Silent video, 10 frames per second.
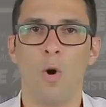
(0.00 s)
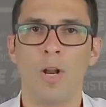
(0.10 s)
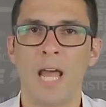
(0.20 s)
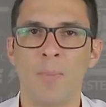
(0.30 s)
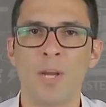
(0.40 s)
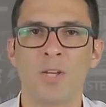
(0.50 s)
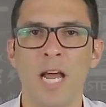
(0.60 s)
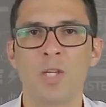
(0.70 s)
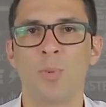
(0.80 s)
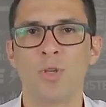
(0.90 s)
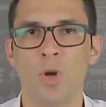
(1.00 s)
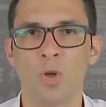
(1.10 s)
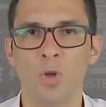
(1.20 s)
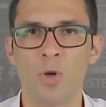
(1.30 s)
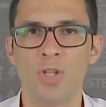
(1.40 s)
Olá, apaixonados por som
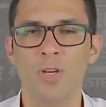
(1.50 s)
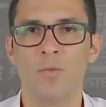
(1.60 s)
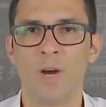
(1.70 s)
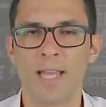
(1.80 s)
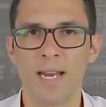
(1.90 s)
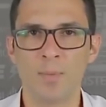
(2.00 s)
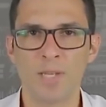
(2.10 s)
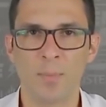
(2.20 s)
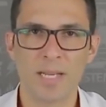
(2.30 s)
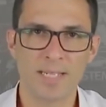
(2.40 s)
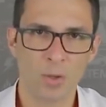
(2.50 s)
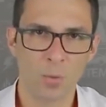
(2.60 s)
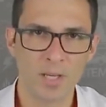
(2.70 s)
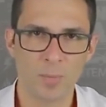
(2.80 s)
automotivo! A Taramps apresenta o